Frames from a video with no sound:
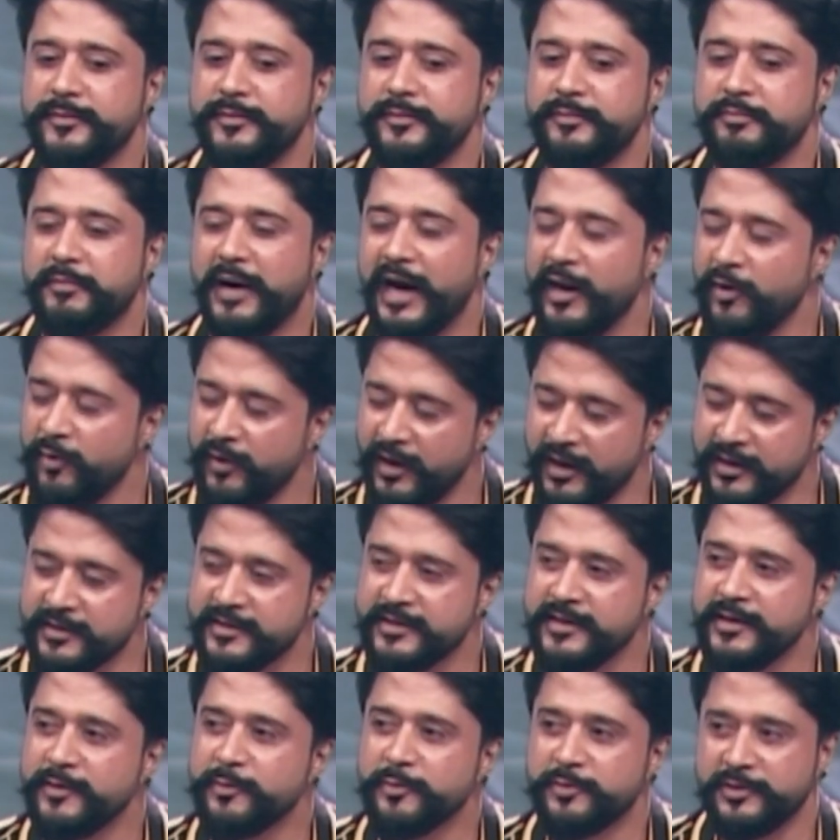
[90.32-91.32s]
ভালো
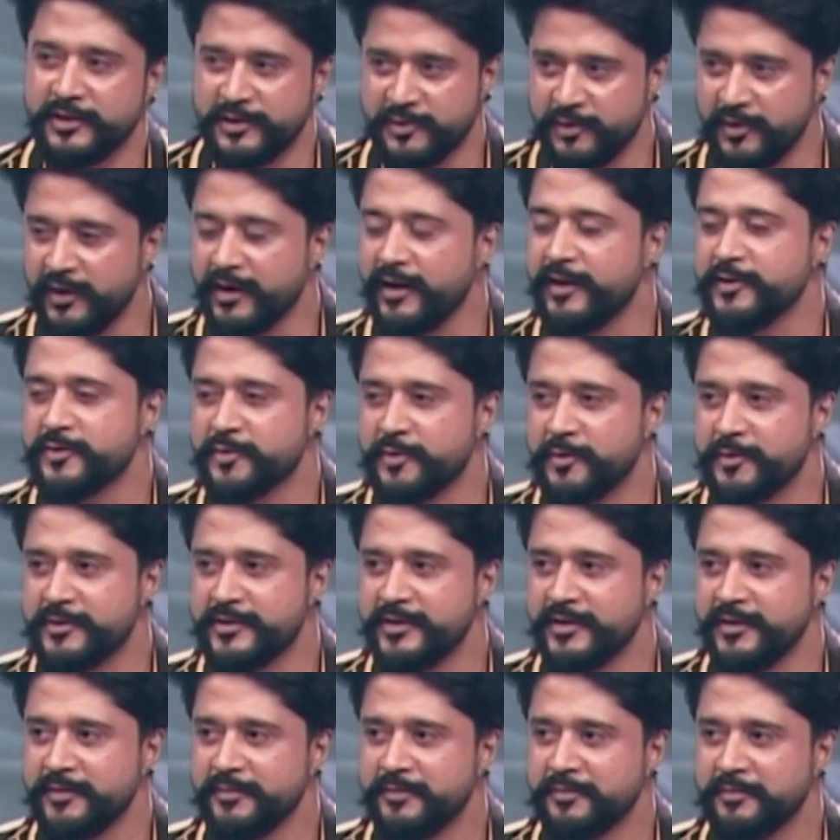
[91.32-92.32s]
লাগছে উত্তেজনা কাজ
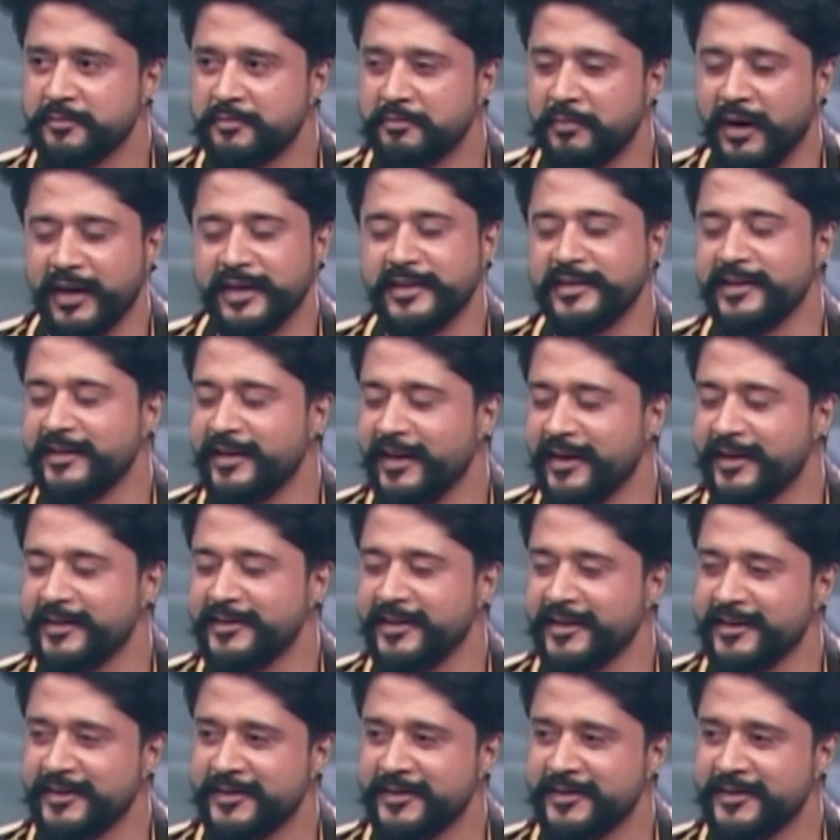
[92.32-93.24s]
করছে বাকিটা দেখা যাক